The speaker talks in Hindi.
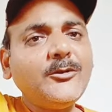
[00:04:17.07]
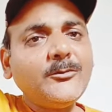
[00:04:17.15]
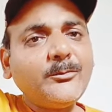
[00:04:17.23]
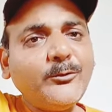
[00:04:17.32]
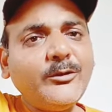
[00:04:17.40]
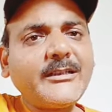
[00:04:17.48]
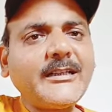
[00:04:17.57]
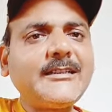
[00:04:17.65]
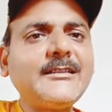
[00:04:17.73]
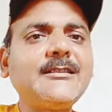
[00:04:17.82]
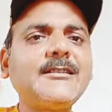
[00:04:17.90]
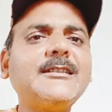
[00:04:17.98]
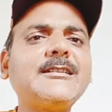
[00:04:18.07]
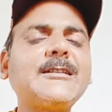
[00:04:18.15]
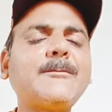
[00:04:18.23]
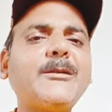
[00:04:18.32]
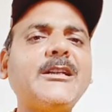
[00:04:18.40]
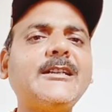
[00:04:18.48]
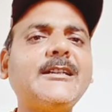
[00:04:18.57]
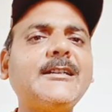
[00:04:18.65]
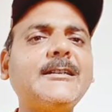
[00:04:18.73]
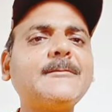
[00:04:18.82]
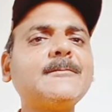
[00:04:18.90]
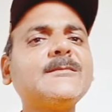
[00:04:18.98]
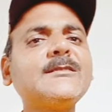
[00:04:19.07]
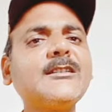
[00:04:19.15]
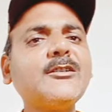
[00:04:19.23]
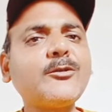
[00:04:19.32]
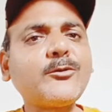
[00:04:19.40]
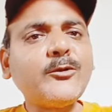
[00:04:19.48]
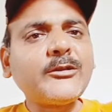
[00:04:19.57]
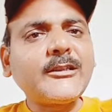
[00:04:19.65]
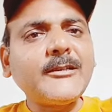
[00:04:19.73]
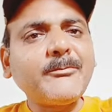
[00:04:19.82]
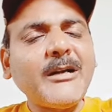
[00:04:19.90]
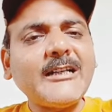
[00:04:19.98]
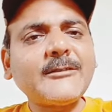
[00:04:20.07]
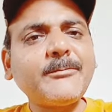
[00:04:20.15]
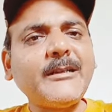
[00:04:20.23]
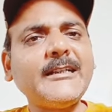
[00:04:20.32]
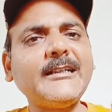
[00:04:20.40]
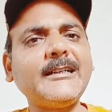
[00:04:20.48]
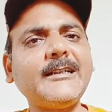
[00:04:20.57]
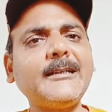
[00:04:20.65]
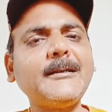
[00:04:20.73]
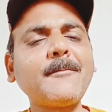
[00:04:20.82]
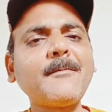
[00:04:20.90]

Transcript: पुल के नीचे पड़े हैं रोड के पास पड़े हैं